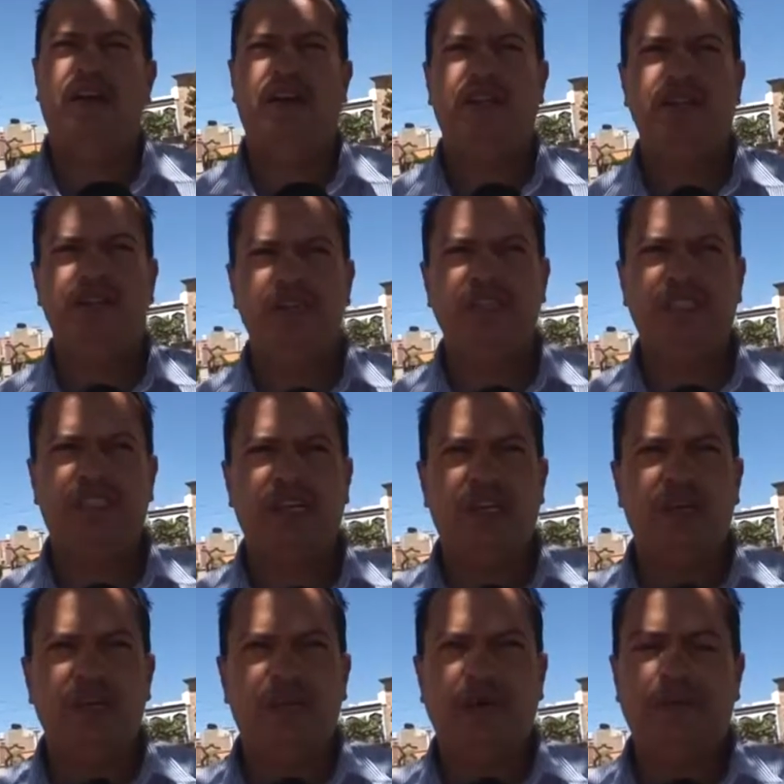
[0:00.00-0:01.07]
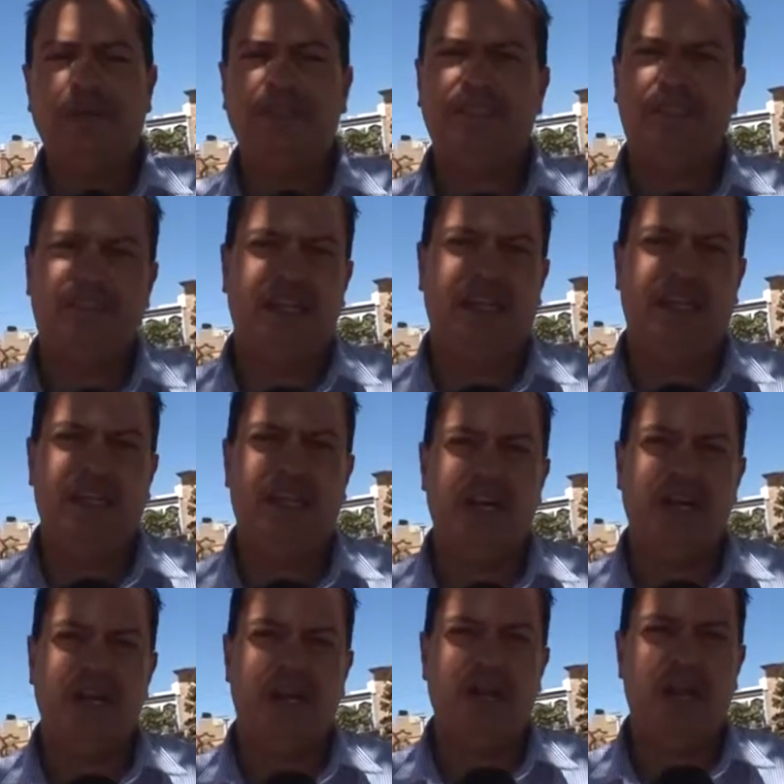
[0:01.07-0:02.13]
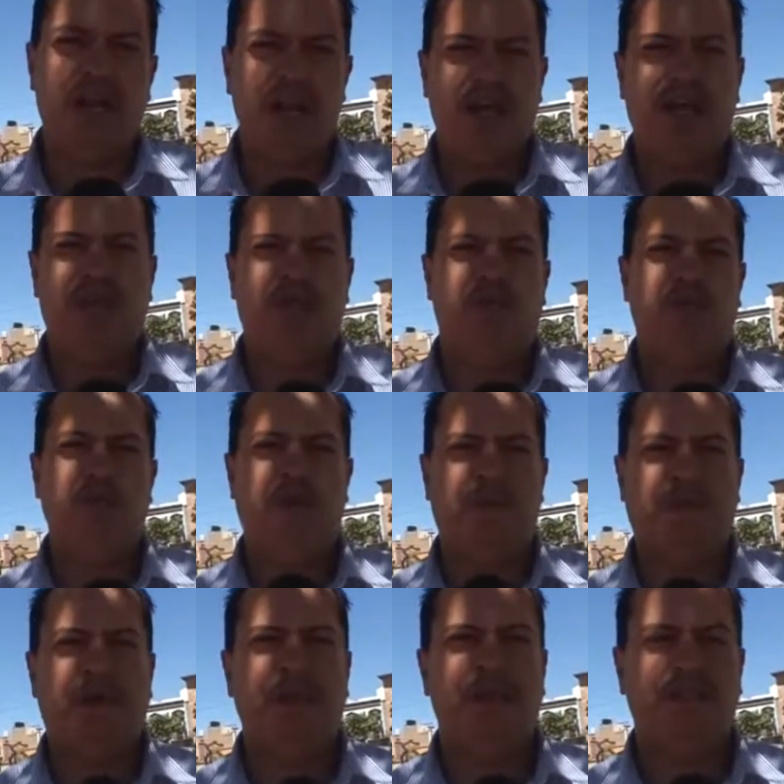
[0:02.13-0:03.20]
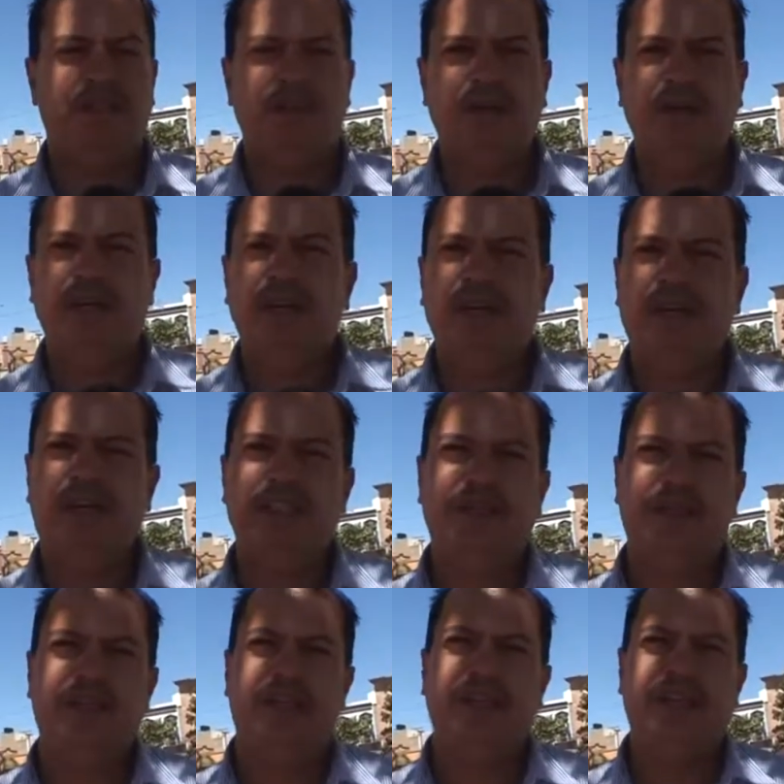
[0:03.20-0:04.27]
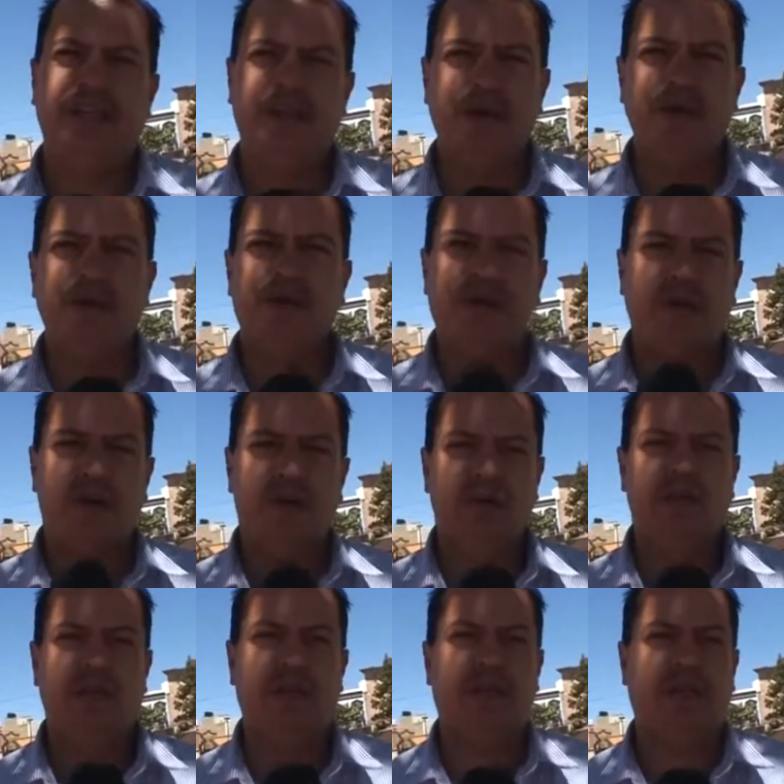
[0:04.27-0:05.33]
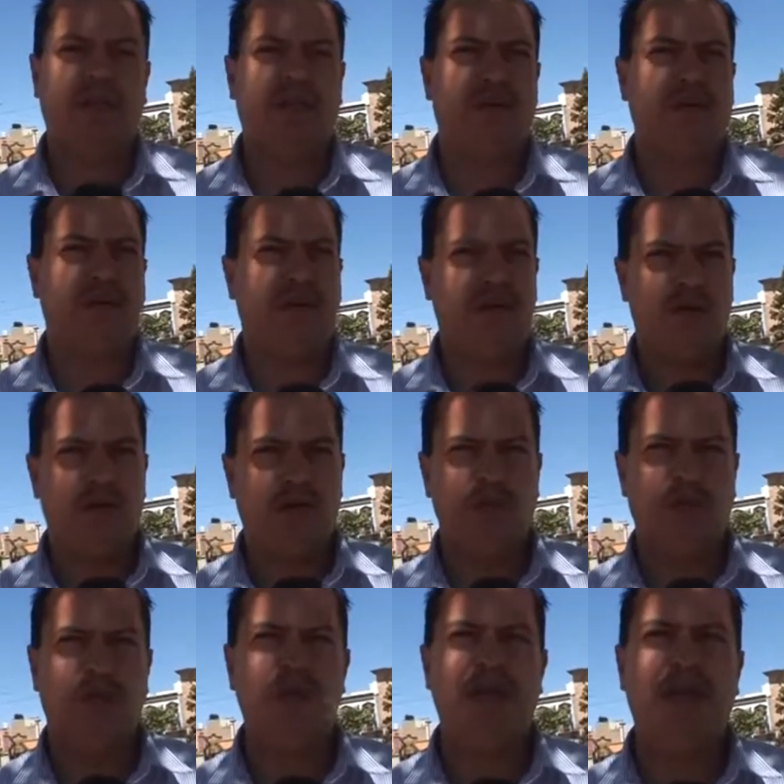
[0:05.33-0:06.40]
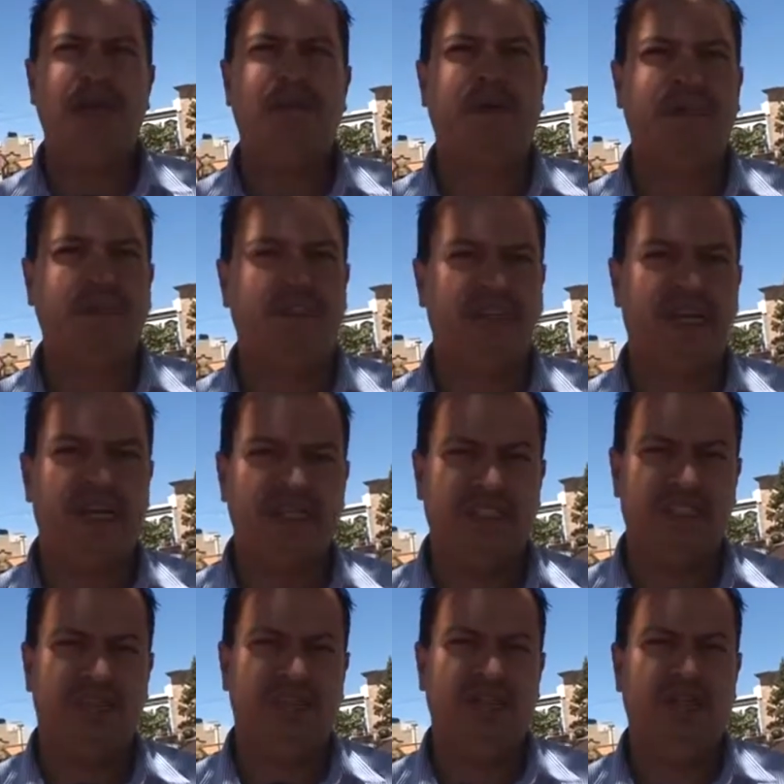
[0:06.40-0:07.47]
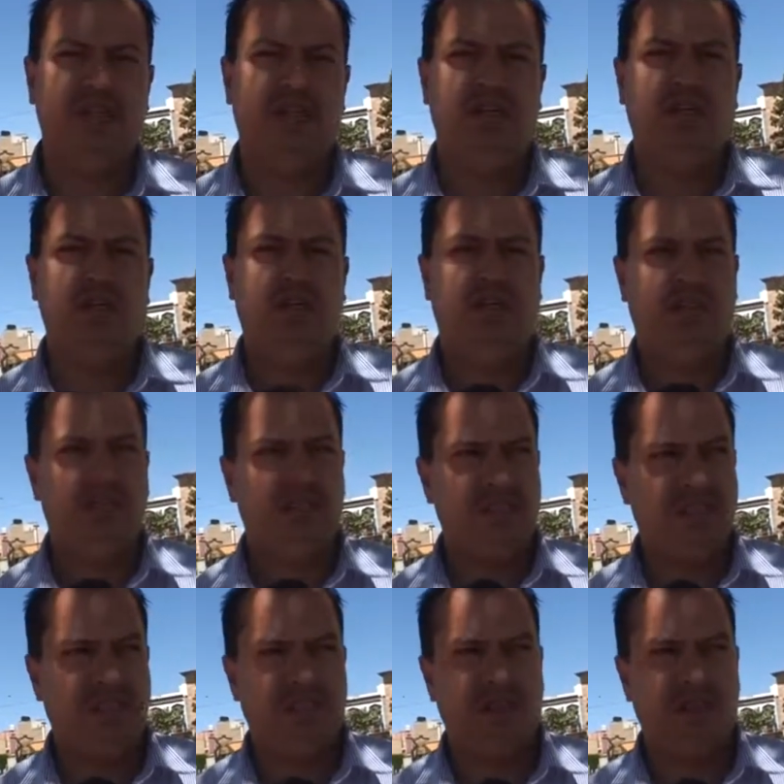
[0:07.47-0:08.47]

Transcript: Entonces ya no nada más que se quede en una ley o en un papel, sino que se genere un recurso para trabajar en cuanto a una investigación de ese